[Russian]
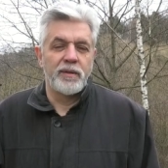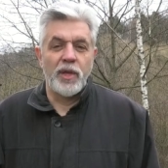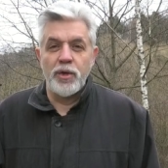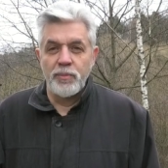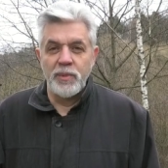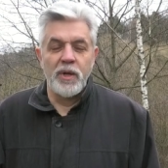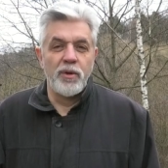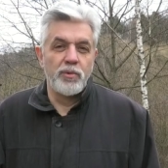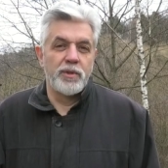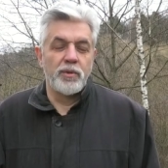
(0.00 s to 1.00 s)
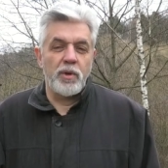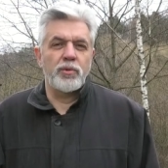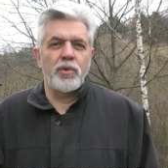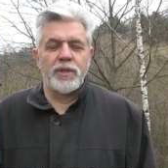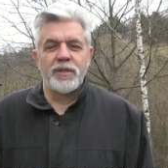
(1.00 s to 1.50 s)
Наемные люди, ну а
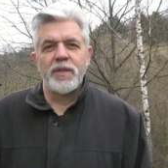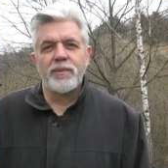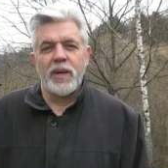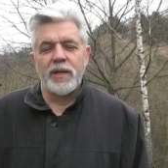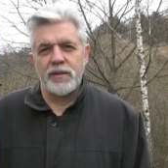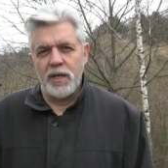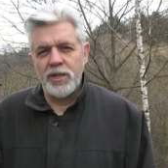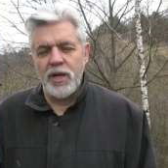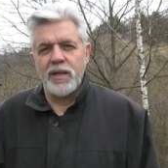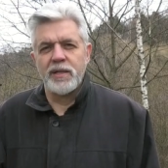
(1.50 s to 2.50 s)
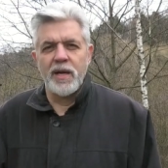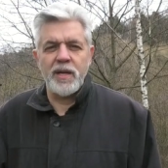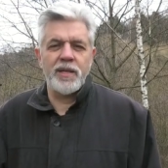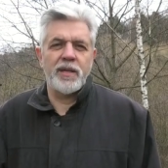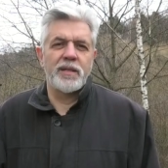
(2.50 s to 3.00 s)
кто их нанимает? Та же
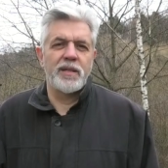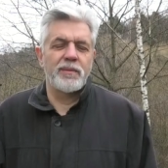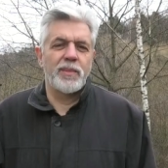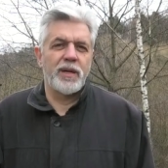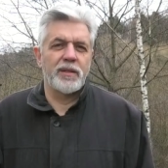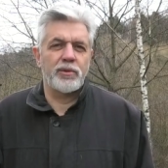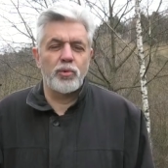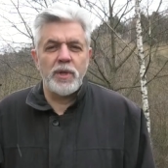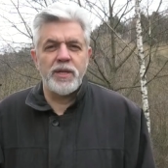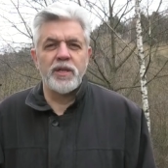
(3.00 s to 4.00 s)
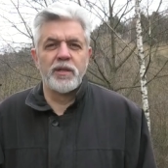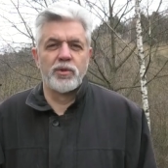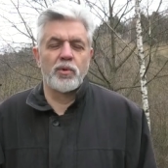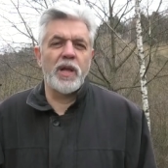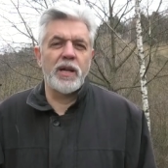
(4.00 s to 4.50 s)
олигархия нанимает. Кто
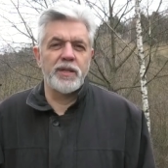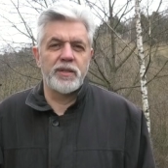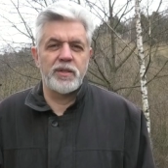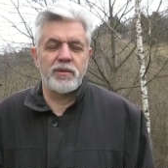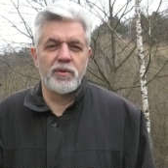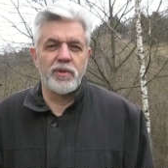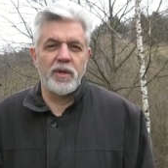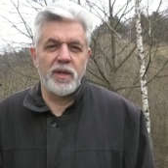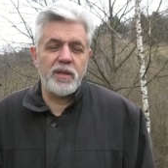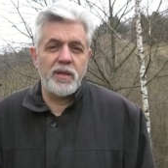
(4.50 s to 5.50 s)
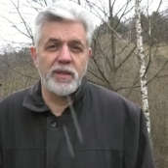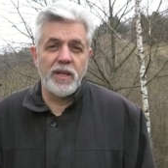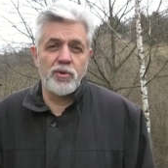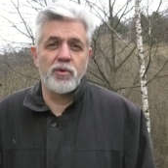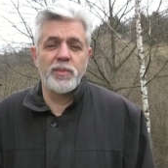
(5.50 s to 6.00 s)
такие журналисты сегодня? Это
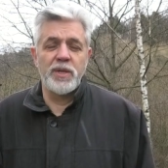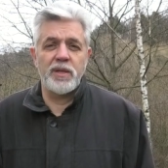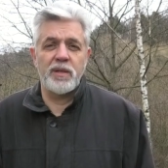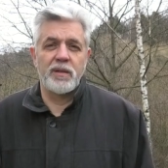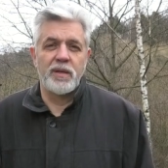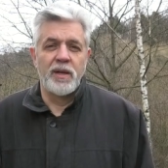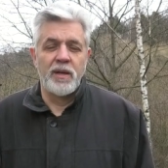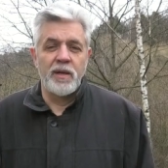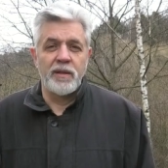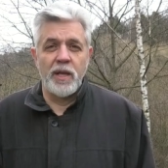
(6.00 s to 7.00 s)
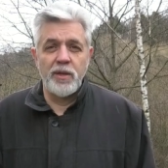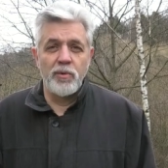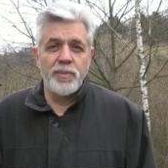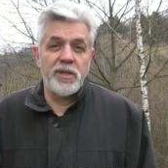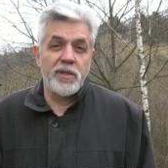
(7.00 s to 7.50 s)
наемники
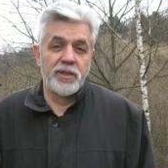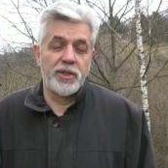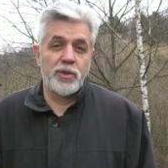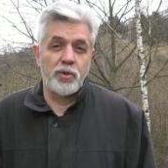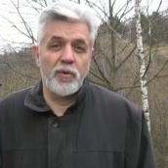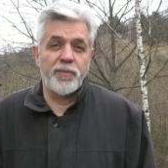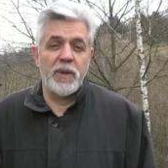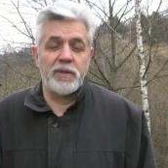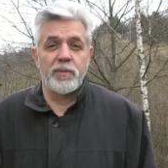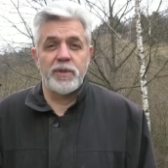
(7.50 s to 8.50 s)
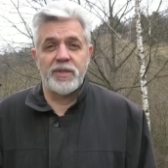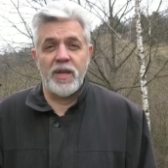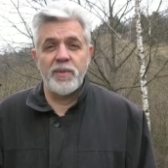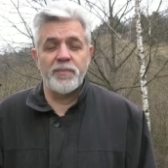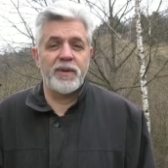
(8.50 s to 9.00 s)
наемники лжецов, поэтому они
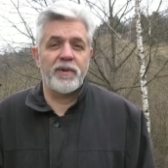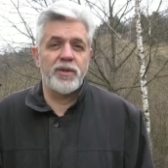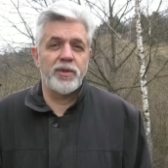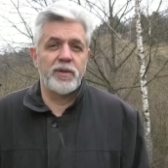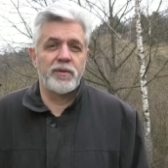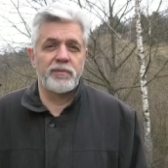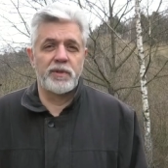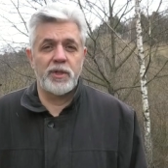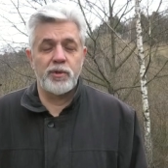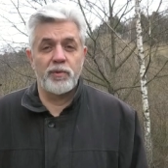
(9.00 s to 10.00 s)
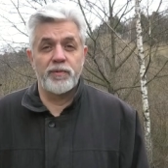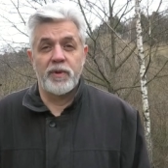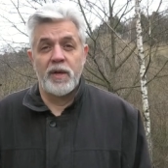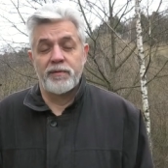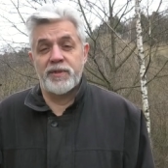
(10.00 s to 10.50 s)
сами превращаются в лжецов.
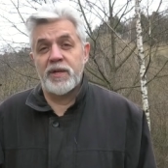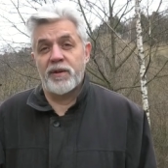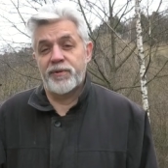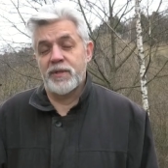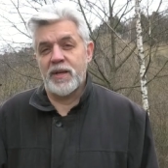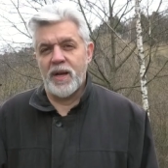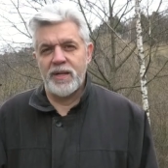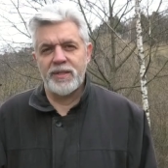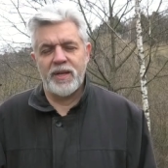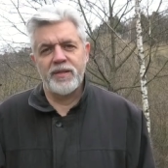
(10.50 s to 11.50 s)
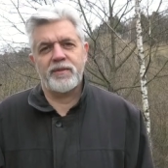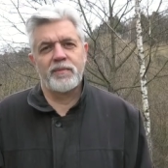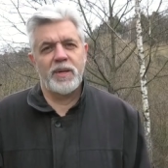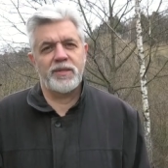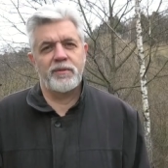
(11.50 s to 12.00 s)
Все официальные
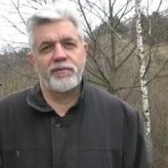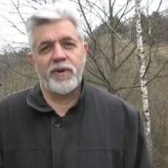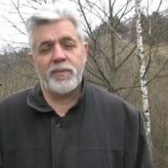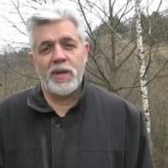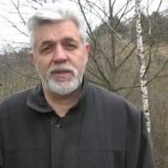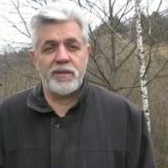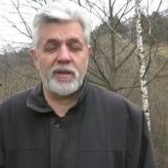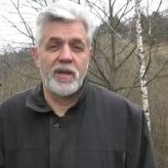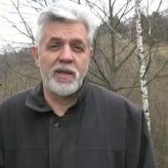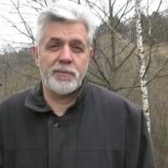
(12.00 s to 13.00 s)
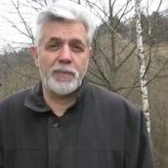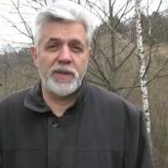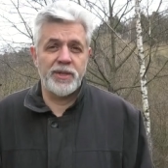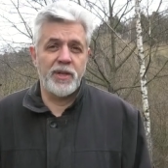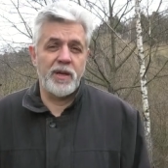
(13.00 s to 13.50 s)
средства массовой информации – это
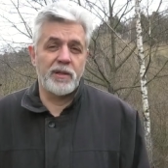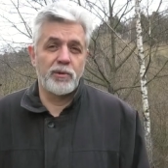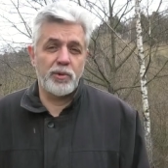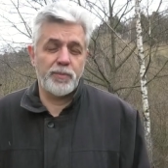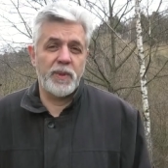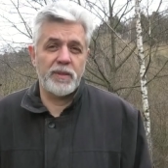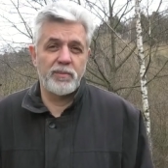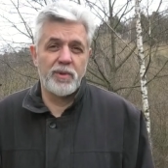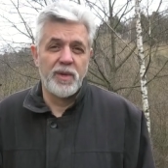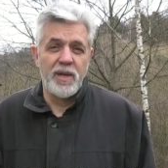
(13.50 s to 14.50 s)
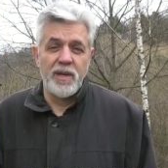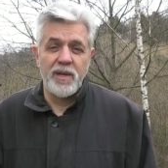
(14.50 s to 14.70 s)
сплошная ложь, поэтому